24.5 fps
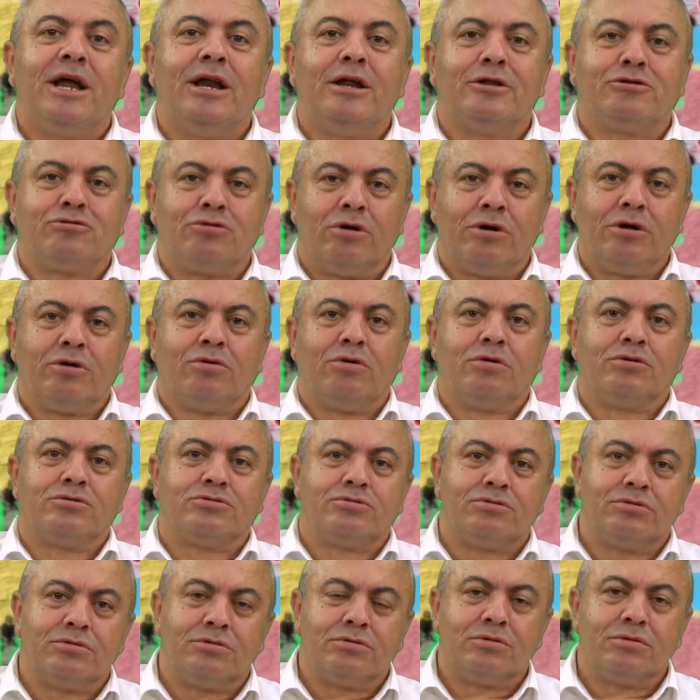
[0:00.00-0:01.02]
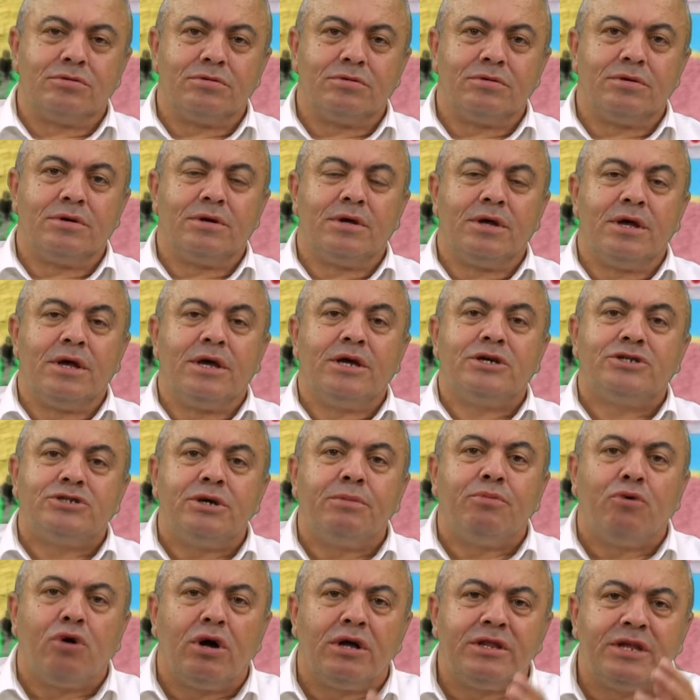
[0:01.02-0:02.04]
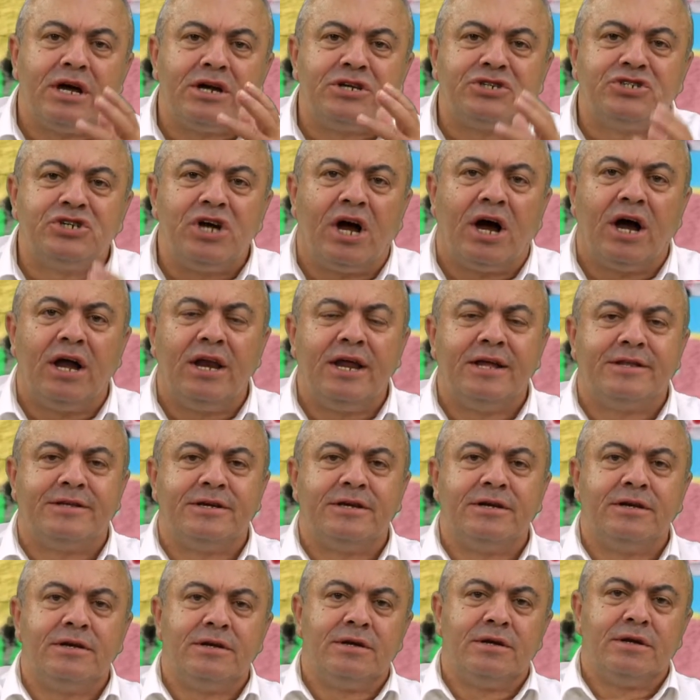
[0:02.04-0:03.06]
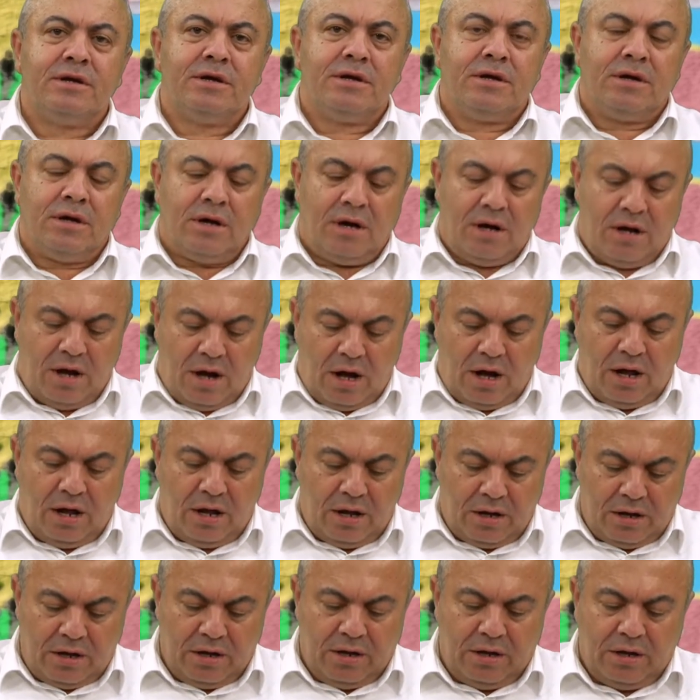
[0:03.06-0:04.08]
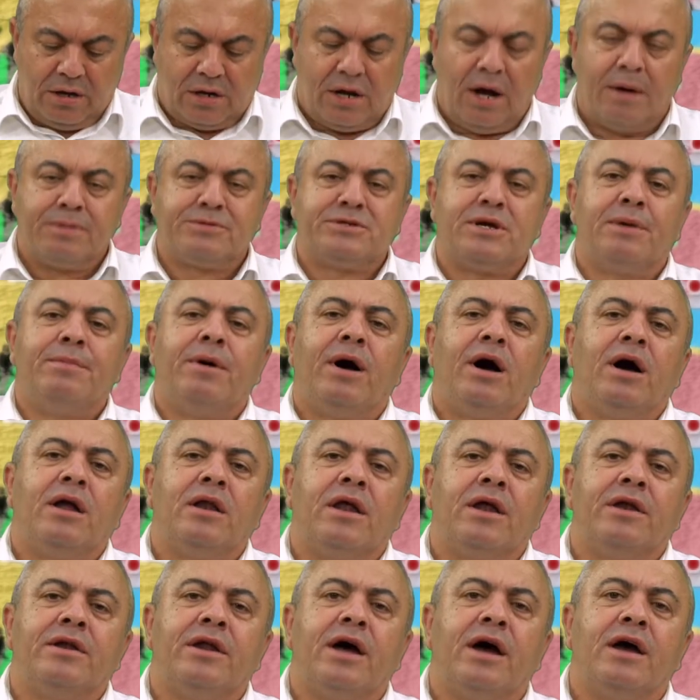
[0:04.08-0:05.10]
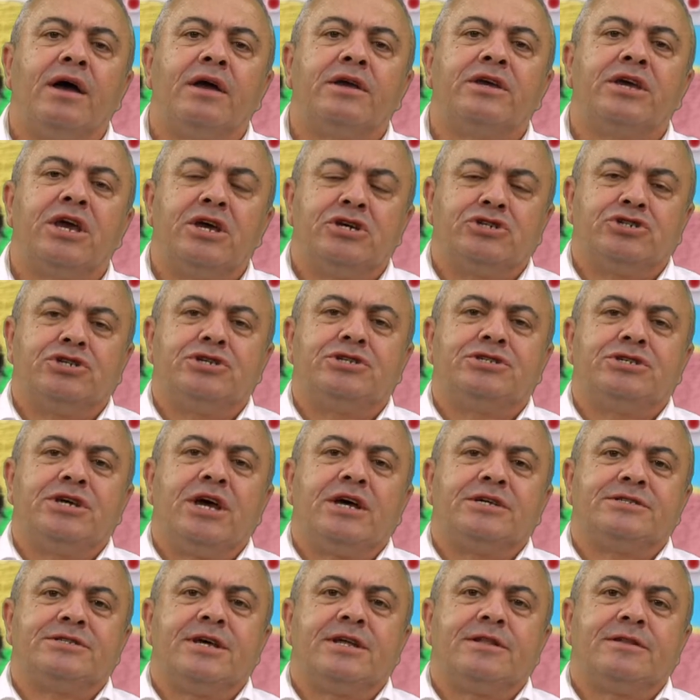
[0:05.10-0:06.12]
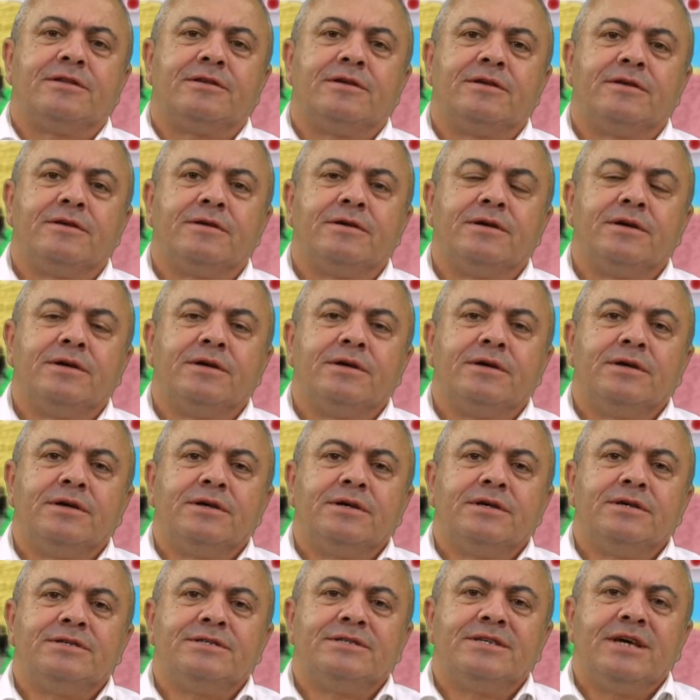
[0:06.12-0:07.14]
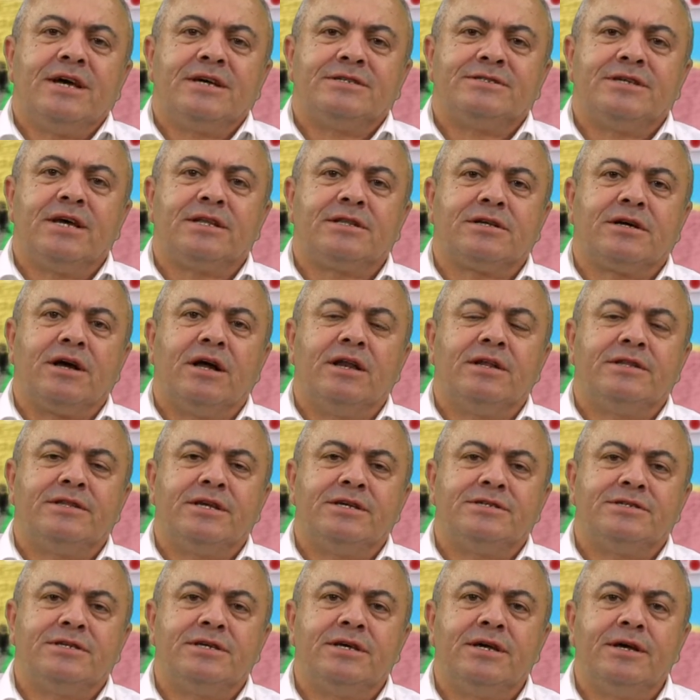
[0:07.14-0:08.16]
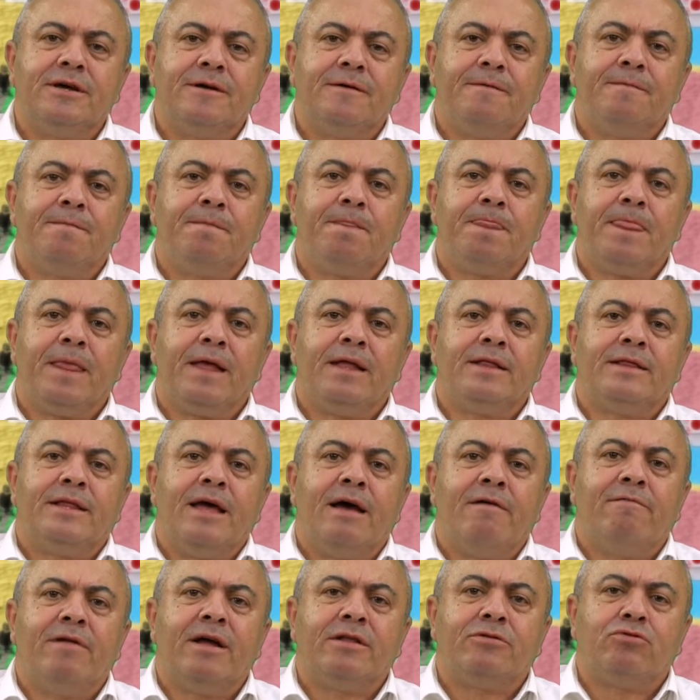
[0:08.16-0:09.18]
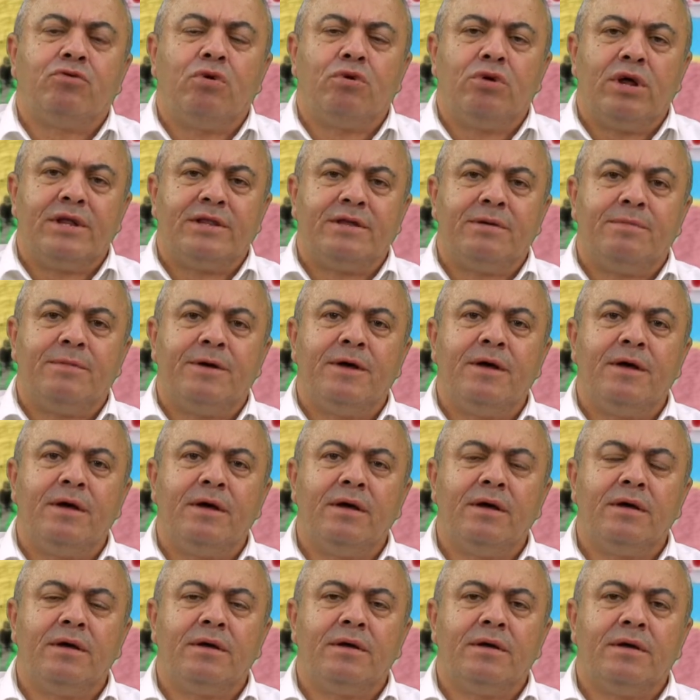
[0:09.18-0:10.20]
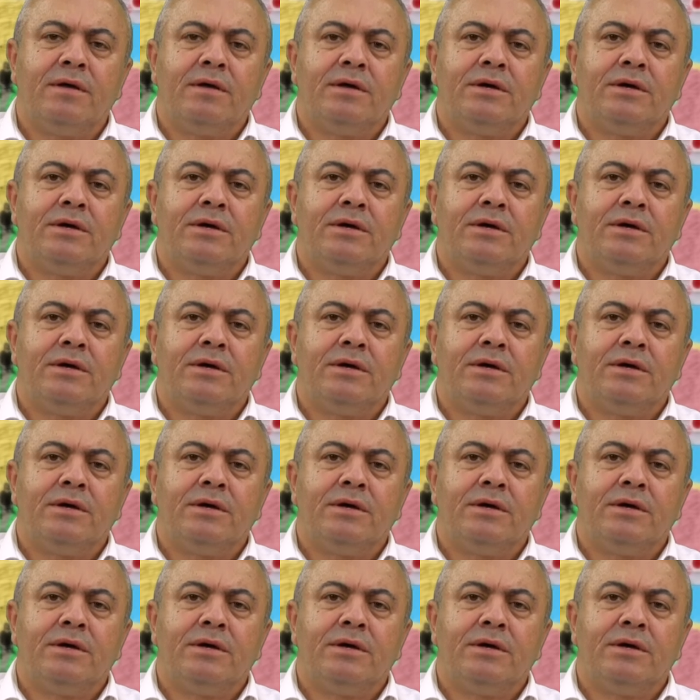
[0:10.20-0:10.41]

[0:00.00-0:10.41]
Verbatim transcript: elektronik olsun. İşte bu kadar cehaletin e, kapsama alanına geçti siyaset. Siyaset kalitesi, devlet yönetimi